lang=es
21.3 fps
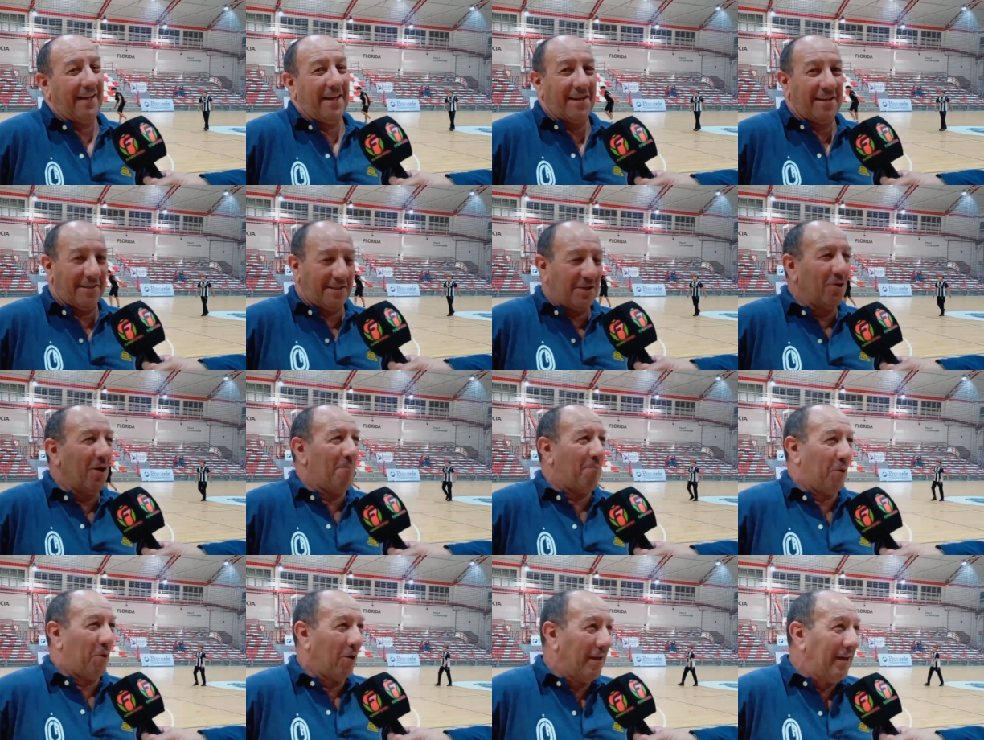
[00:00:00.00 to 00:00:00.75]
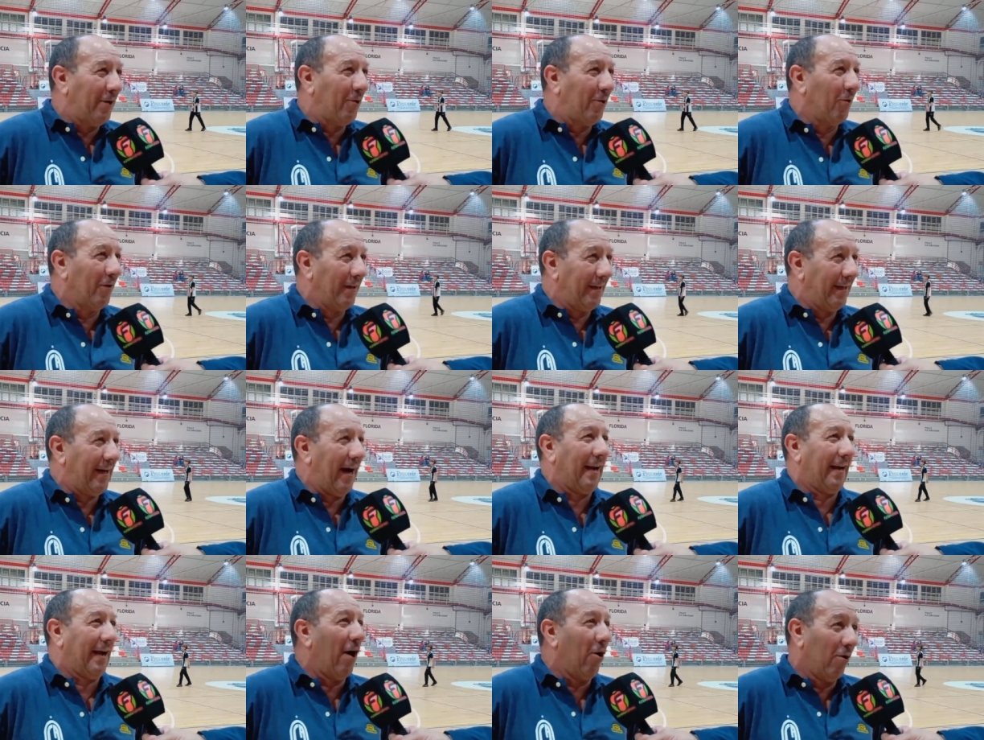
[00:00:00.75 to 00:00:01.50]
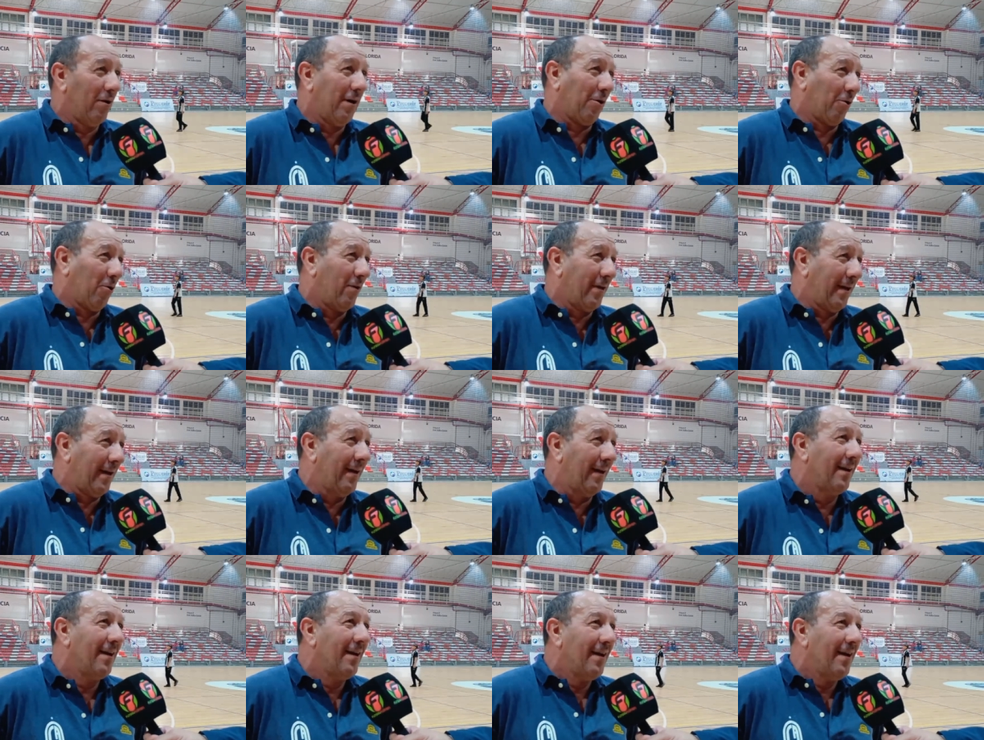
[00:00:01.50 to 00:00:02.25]
que haya sido desprolijo y cargado de
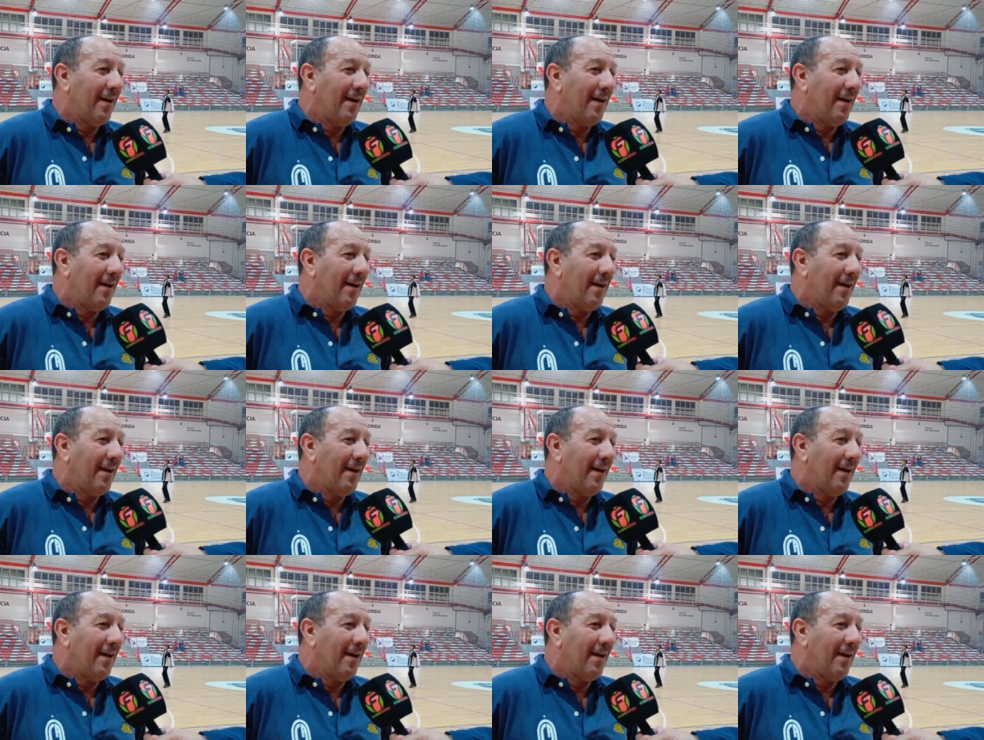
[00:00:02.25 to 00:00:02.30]
errores,